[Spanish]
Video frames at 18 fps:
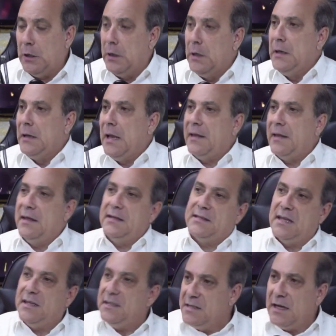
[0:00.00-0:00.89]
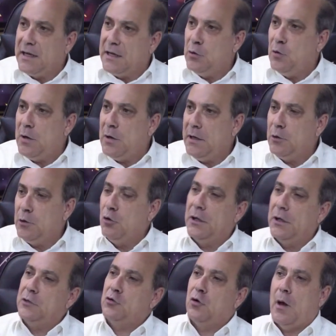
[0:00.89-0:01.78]
la decencia que no hay en el
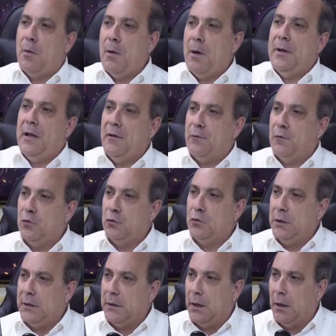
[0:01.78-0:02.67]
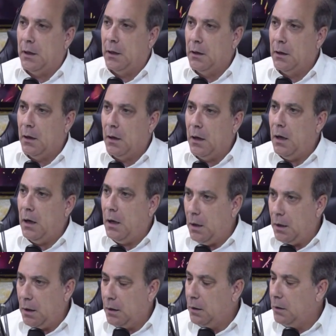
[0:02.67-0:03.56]
Congreso la va a haber en la frontera.
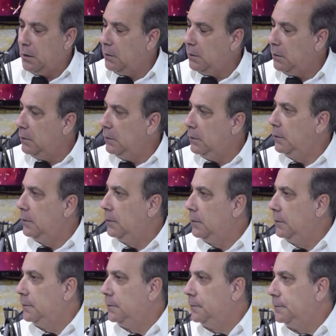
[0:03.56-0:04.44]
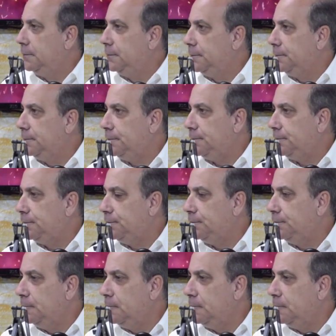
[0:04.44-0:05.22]
Ajá. Existe corrupción en